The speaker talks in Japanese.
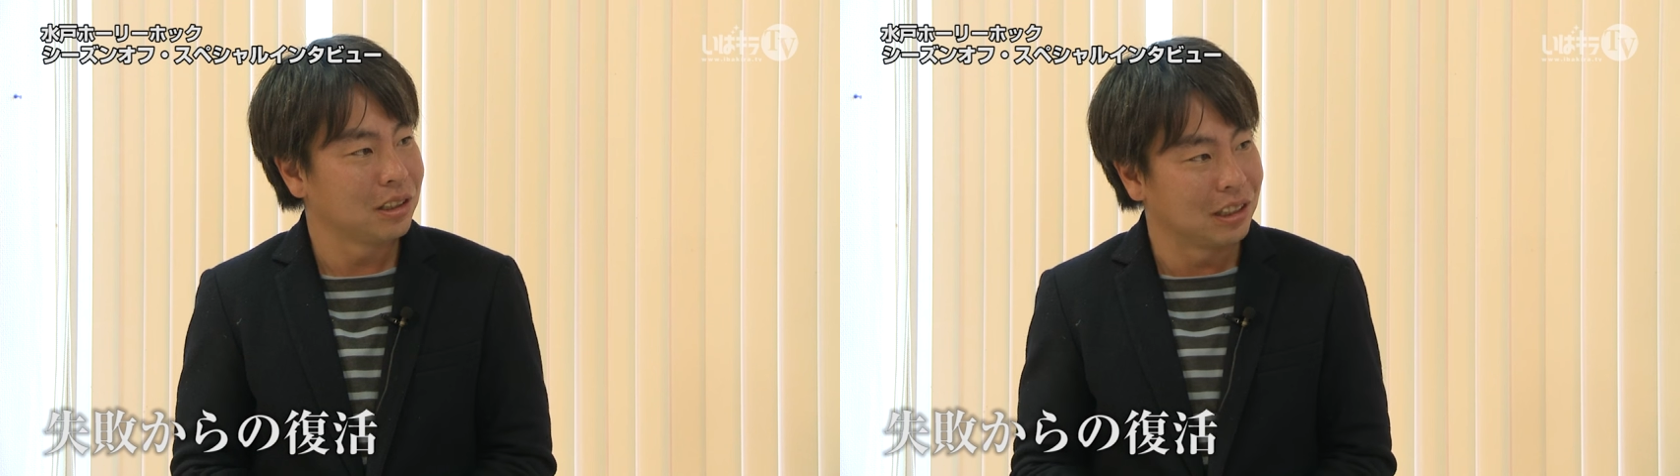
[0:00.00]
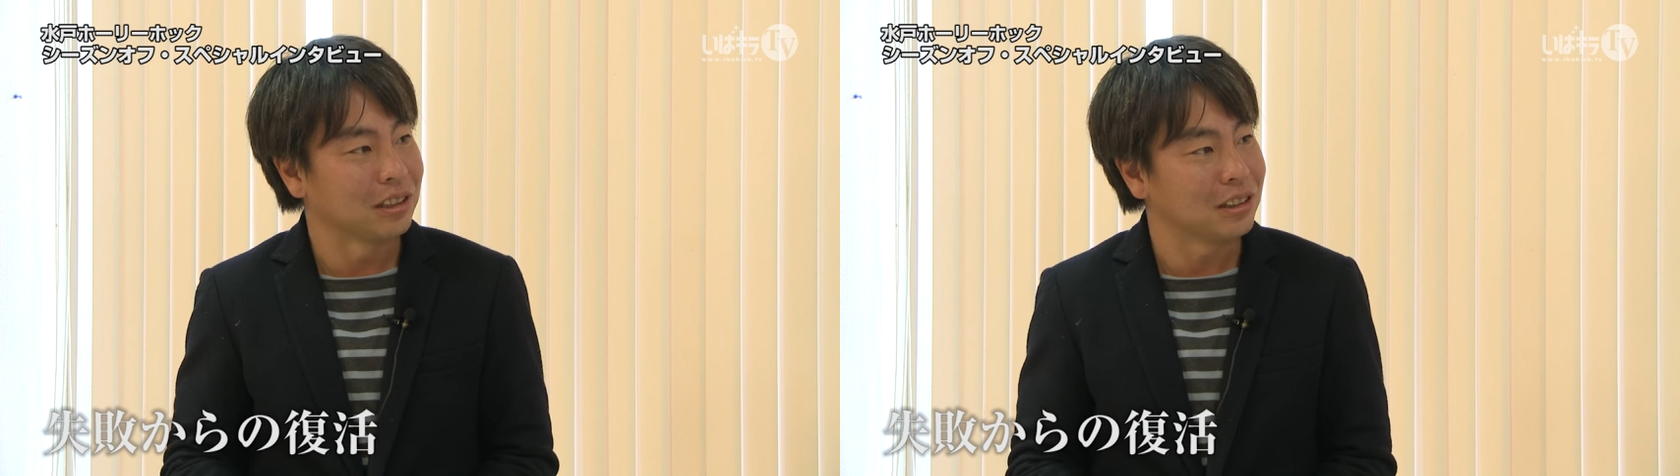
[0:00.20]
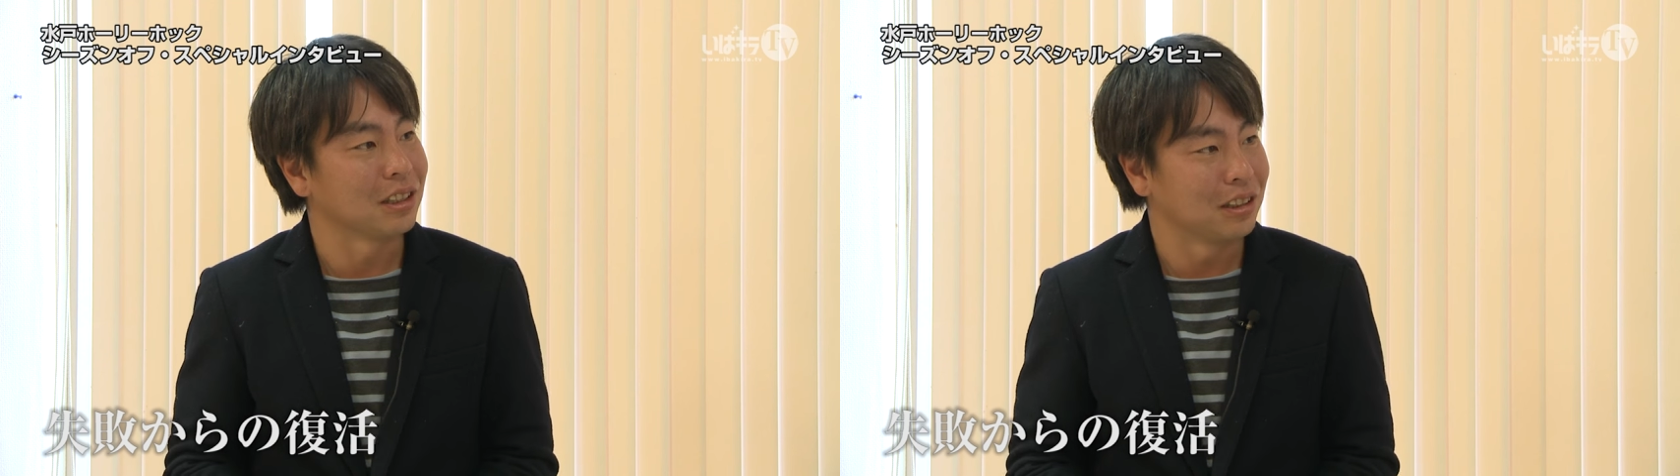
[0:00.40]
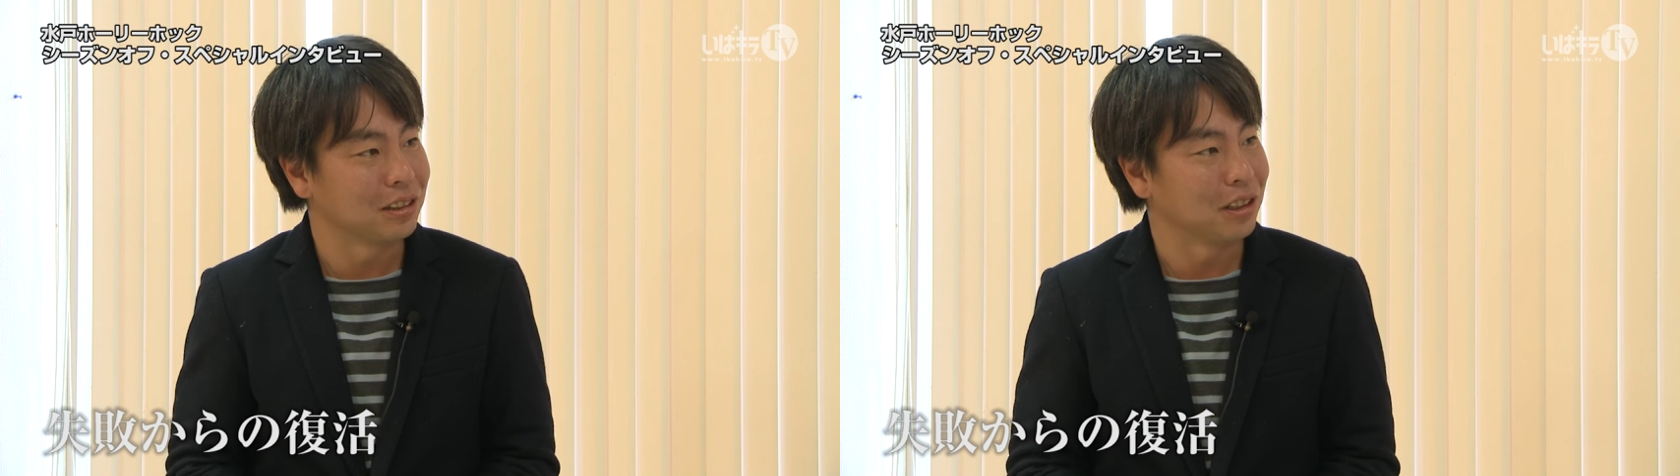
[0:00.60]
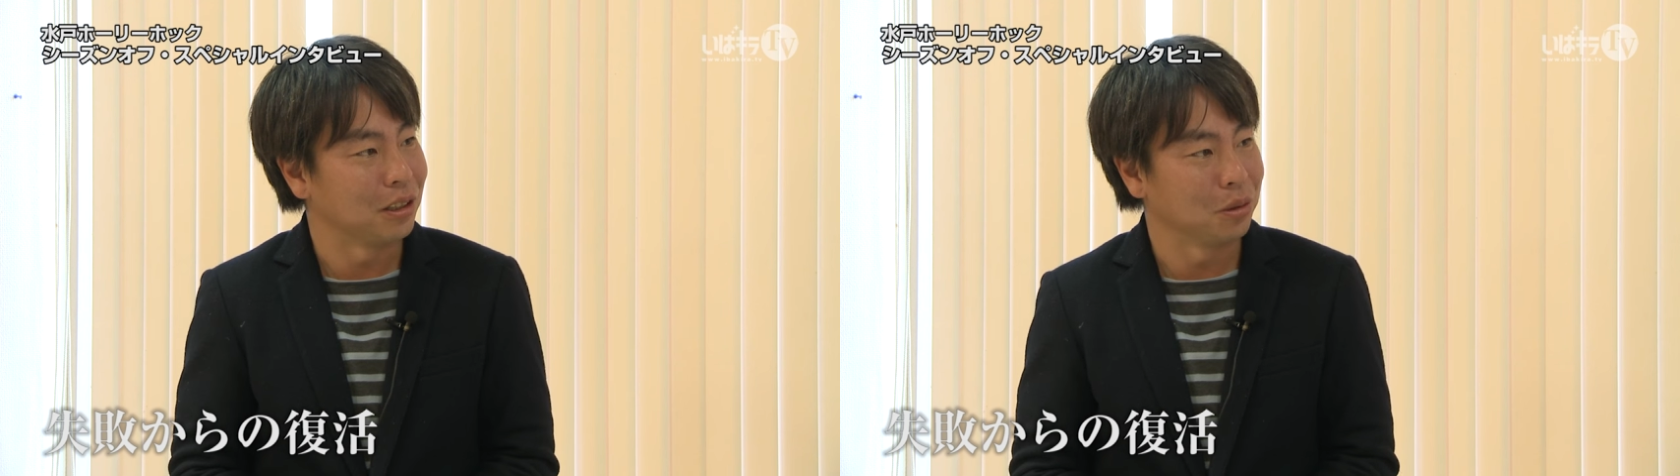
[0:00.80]
気がしたんで
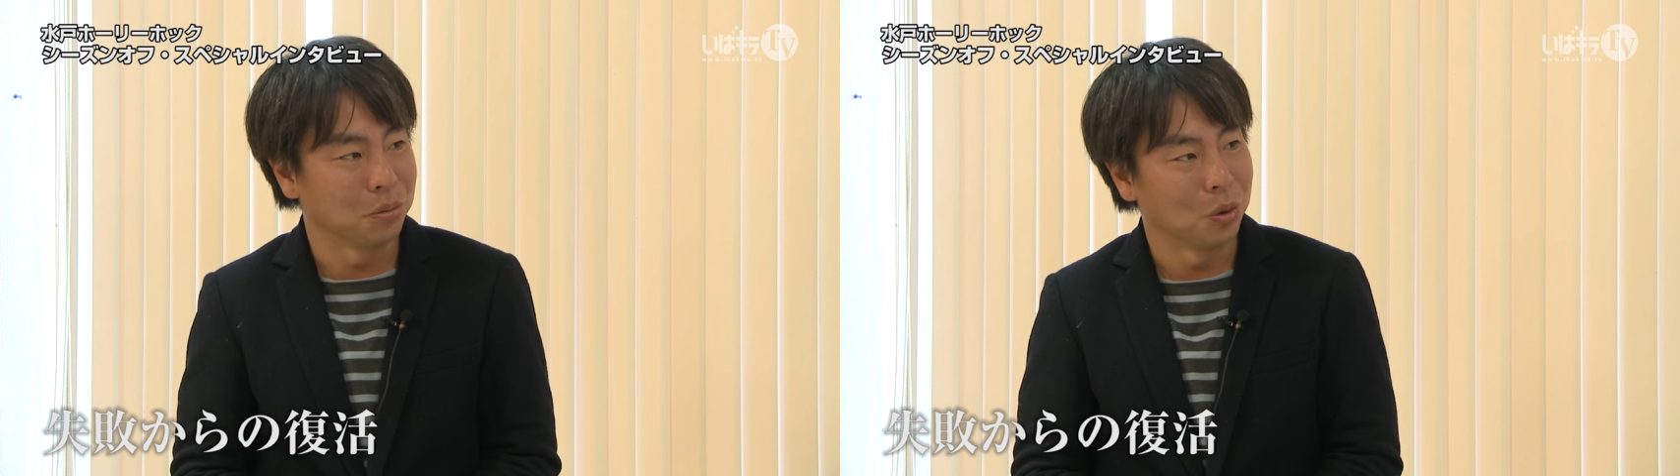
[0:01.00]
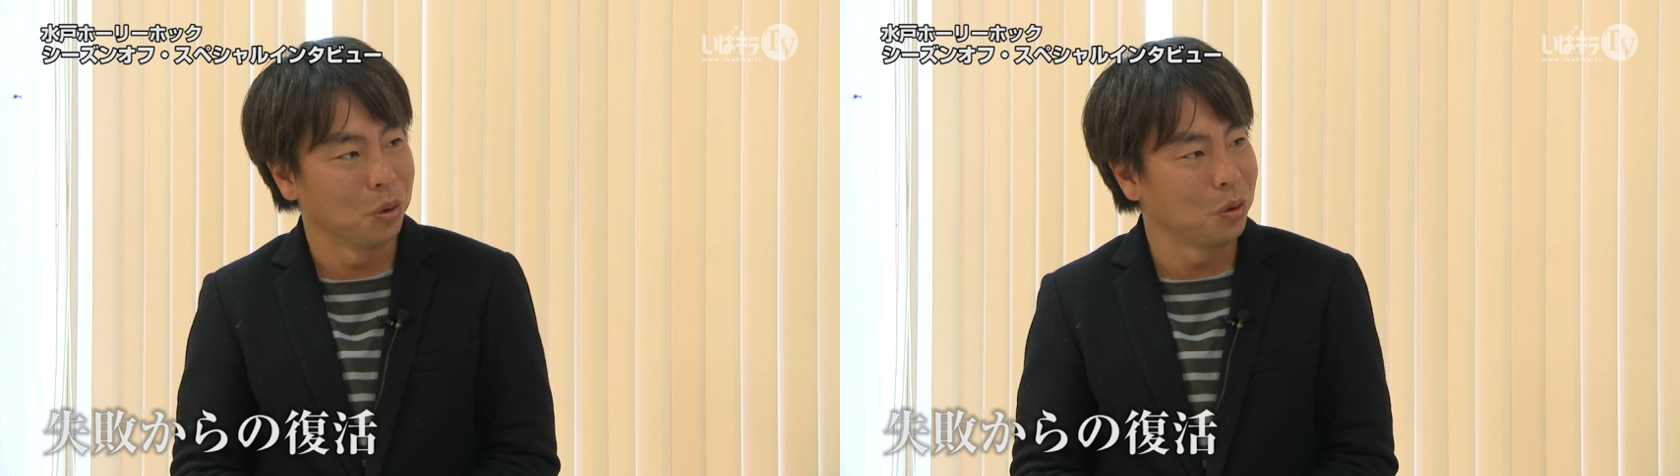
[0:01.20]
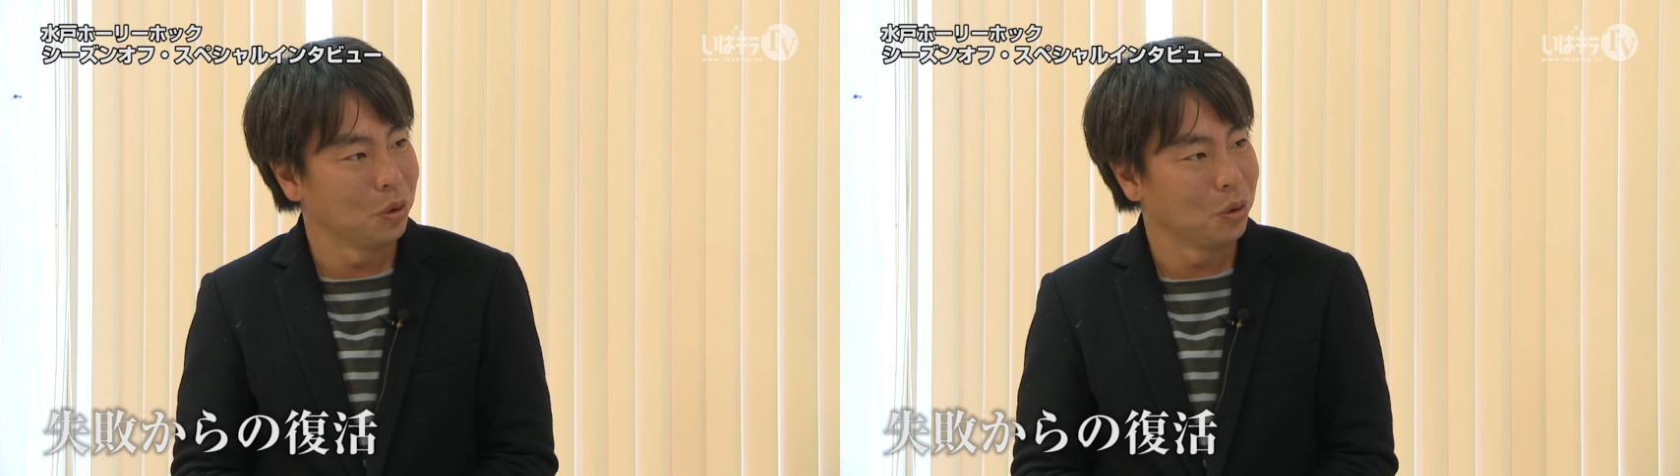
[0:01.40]
すけれども